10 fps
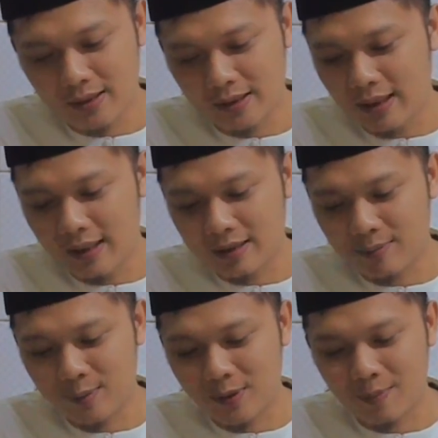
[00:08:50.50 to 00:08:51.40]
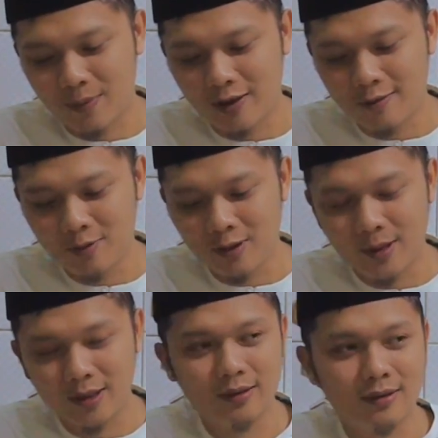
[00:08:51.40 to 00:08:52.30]
ya ada beberapa ilmu
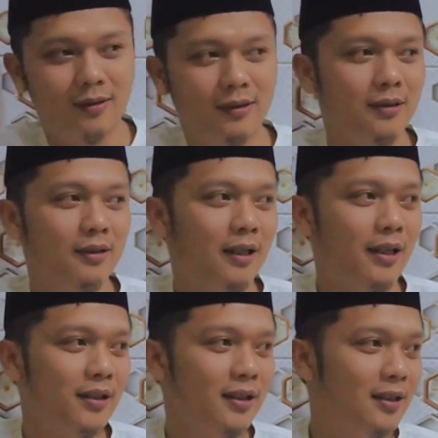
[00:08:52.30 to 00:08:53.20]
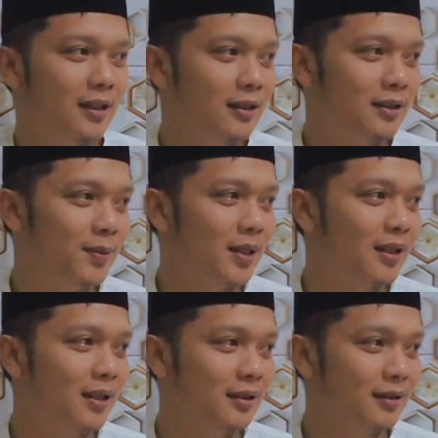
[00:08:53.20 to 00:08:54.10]
memang layaknya tidak
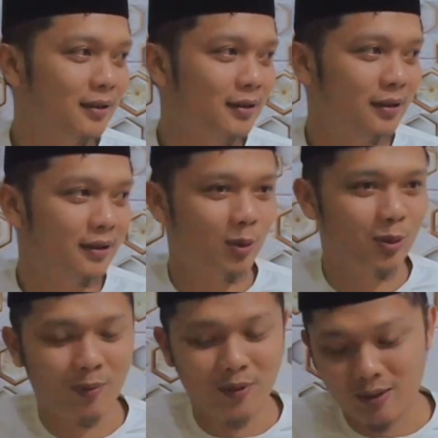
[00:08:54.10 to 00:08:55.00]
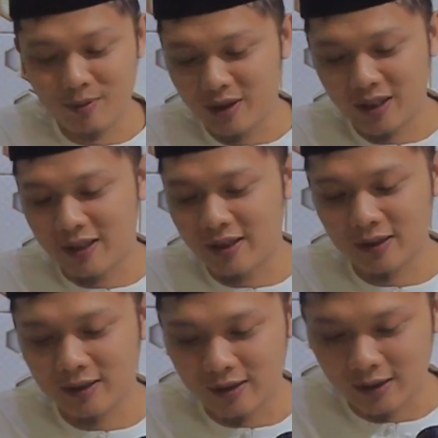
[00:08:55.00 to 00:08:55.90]
disebarkan ada beberapa ilmu yang
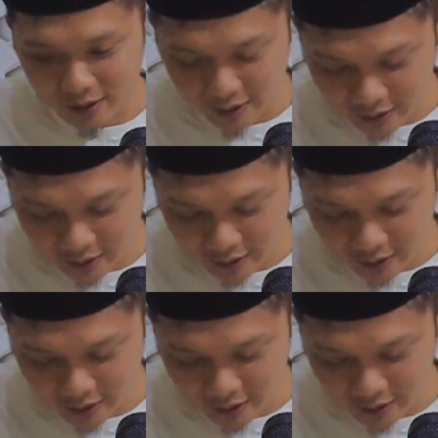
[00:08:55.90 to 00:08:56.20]
layaknya tidak